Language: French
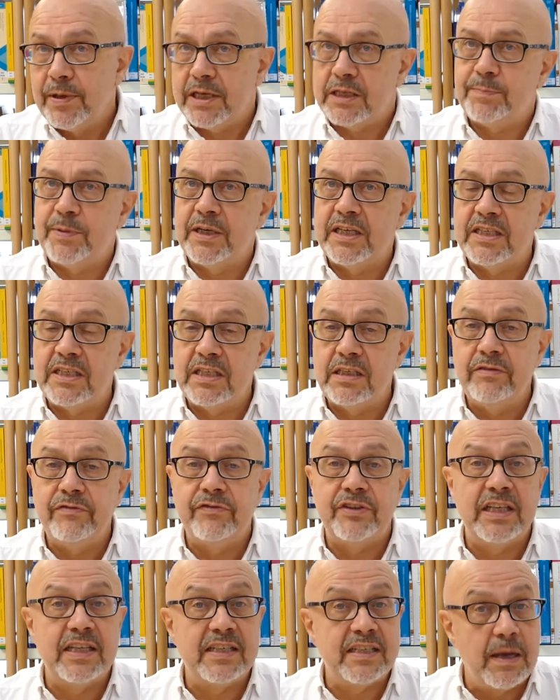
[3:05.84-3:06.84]

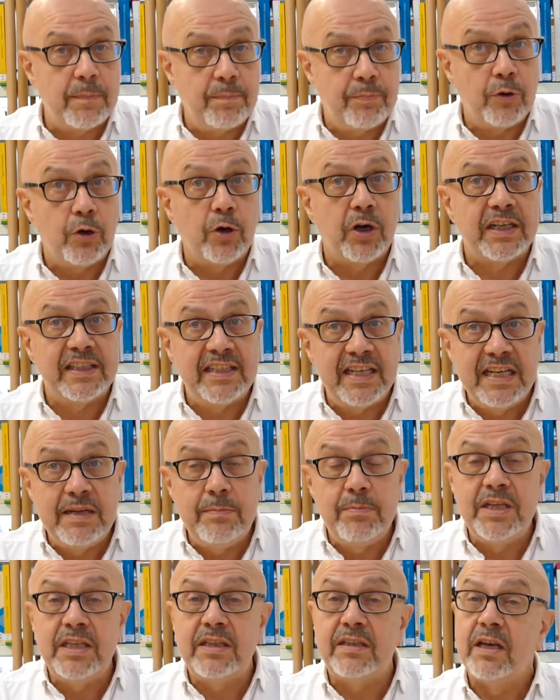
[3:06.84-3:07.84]
perspective des apports et des
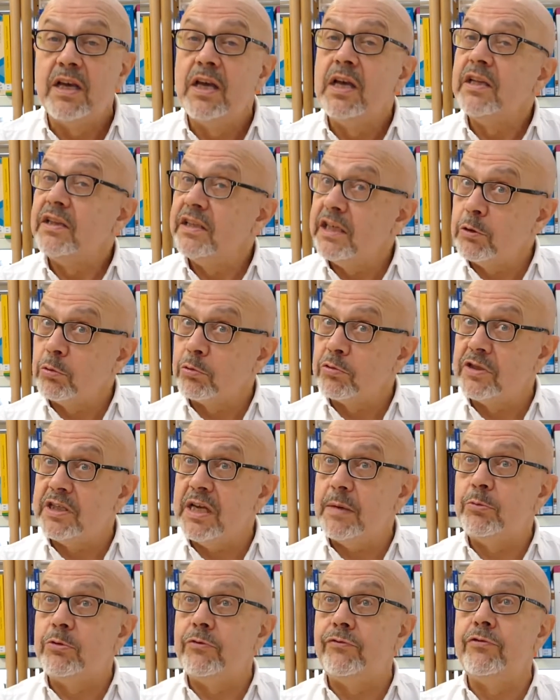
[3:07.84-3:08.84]
limites des
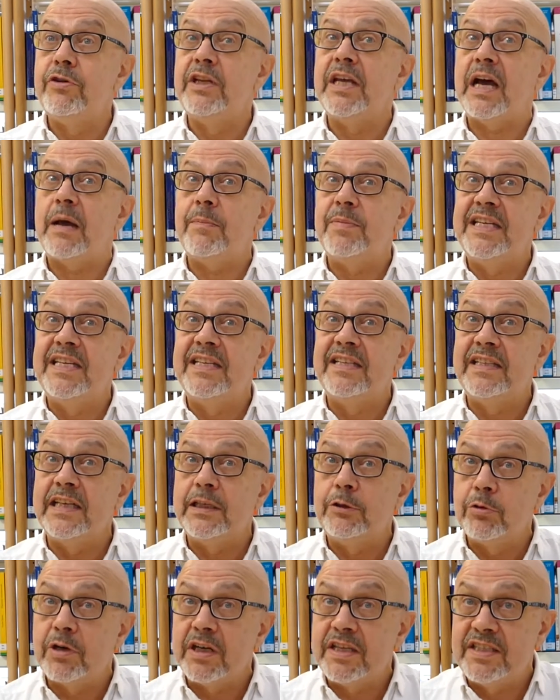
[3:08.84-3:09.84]
concepts de
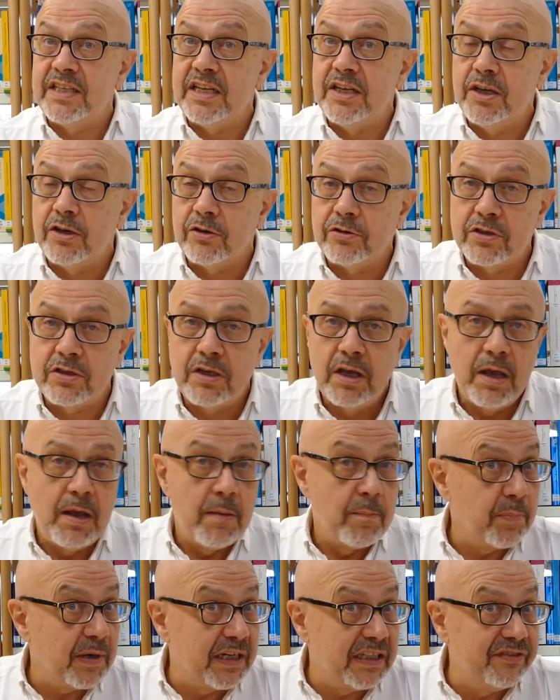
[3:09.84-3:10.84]
vulnérabilité et de résilience
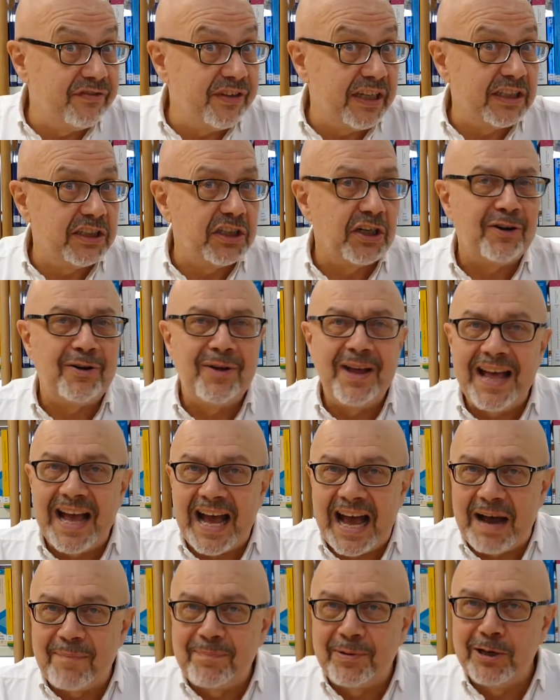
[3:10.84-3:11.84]
près de 20 ans
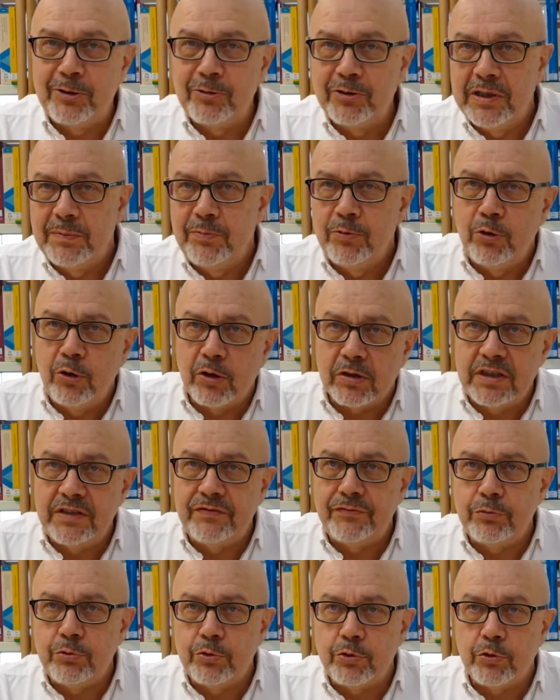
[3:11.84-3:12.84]
après le début de leur
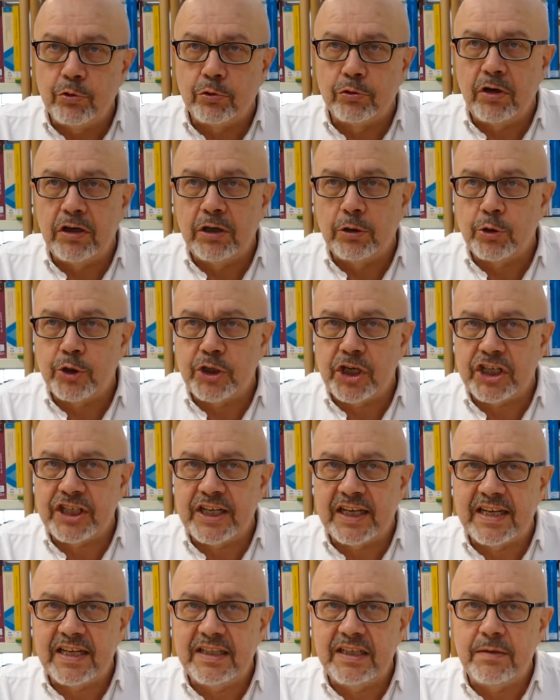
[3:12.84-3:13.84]
diffusion dans les
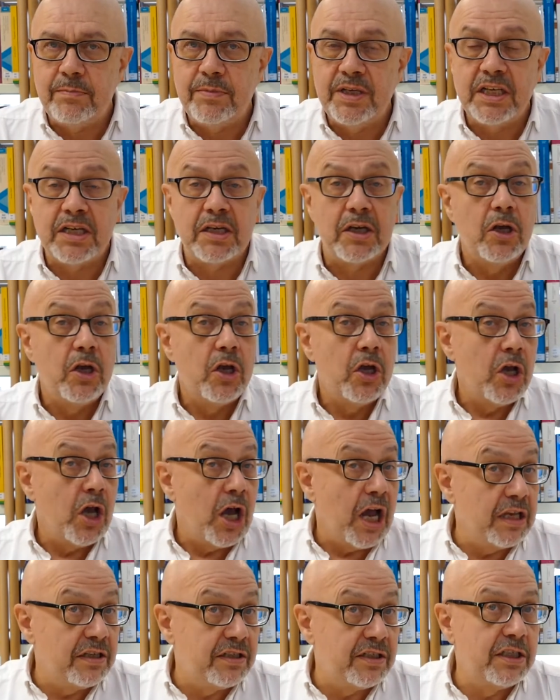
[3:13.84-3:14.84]
recherches académiques
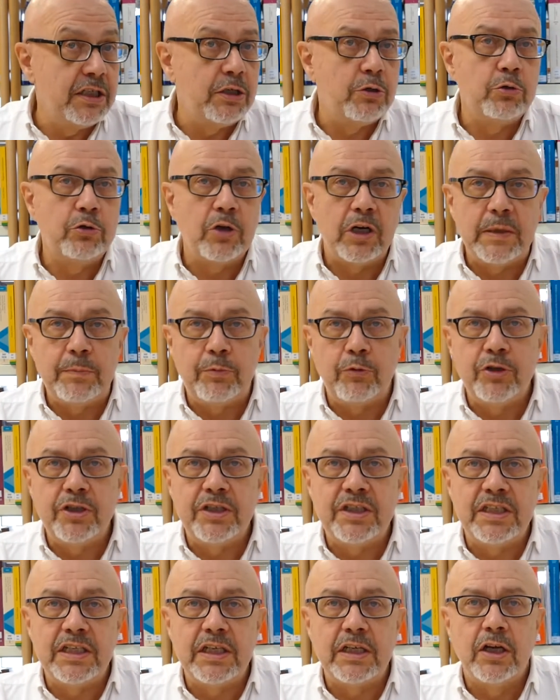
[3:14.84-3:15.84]
ainsi que dans les
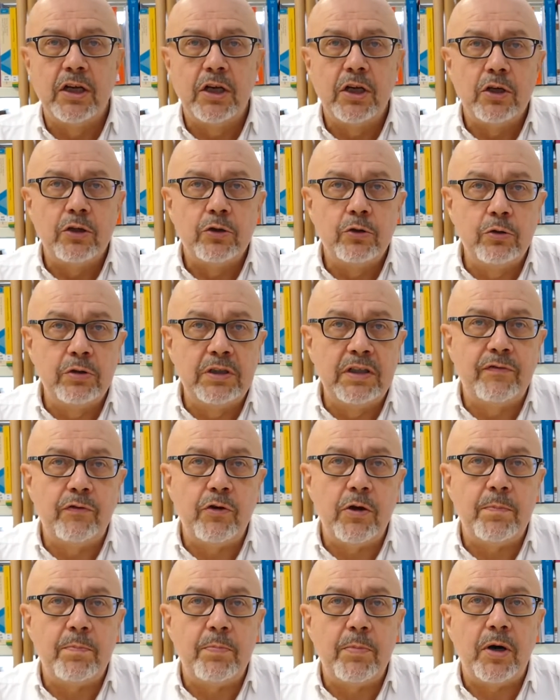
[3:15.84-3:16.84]
politiques de
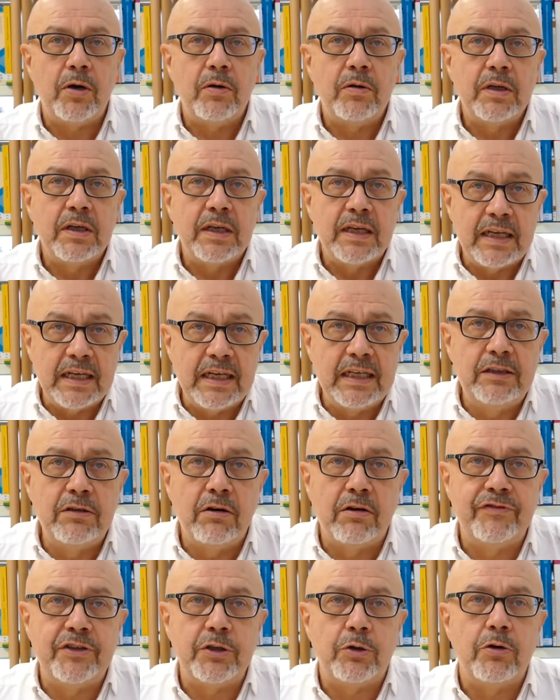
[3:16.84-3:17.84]
développement et
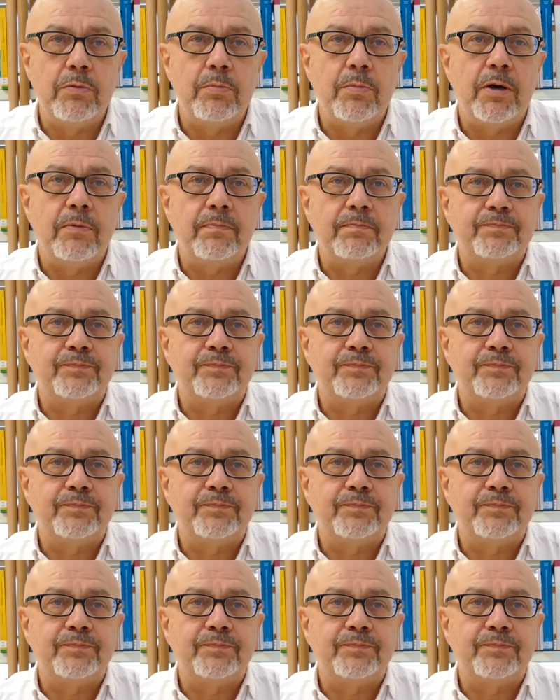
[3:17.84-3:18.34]
d'environnement.